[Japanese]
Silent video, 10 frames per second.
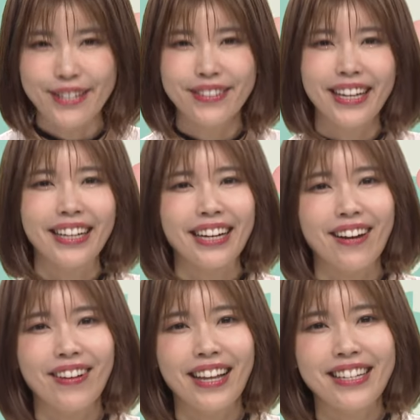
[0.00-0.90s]
そんな
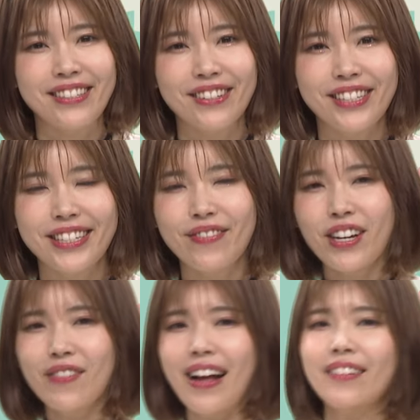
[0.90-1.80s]
中、私の注目
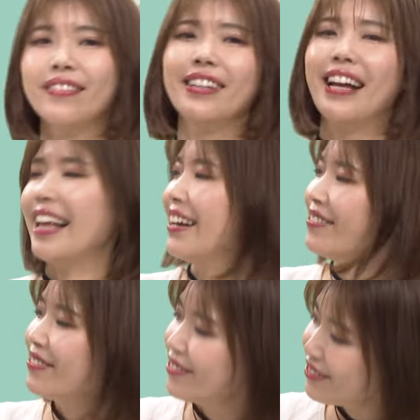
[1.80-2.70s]
馬、
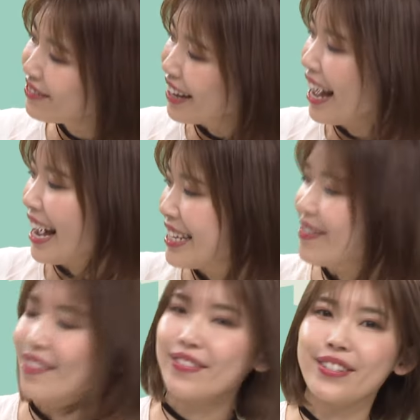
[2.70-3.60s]
ダダン、はち
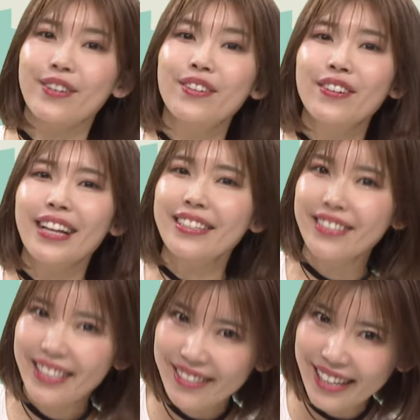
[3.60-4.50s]
ばん
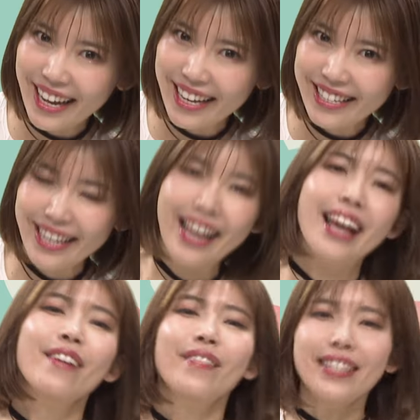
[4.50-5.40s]
ソーダズリングです。
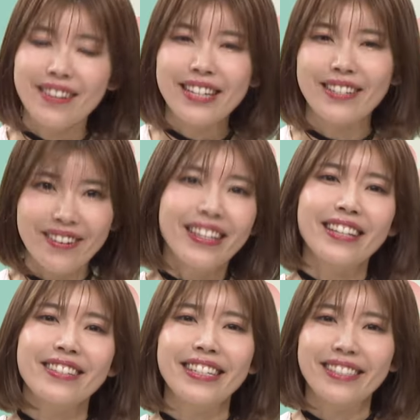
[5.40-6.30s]
まずは
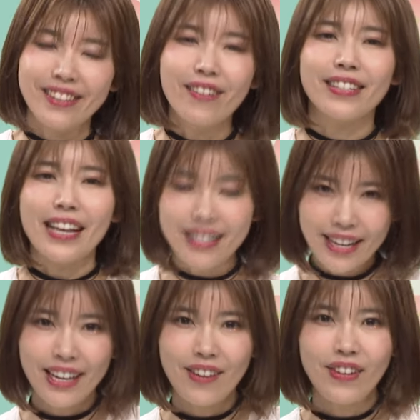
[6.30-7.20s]
ソーダズリングの戦
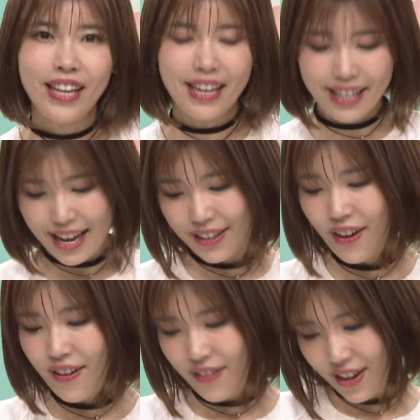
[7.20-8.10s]
績見ていきたいと
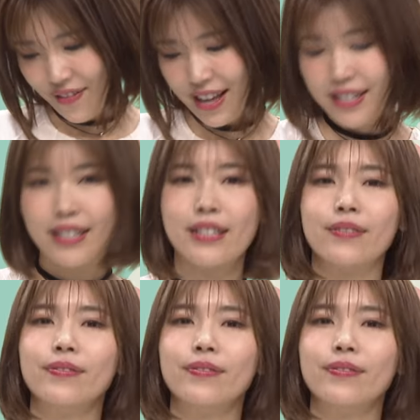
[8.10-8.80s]
思います。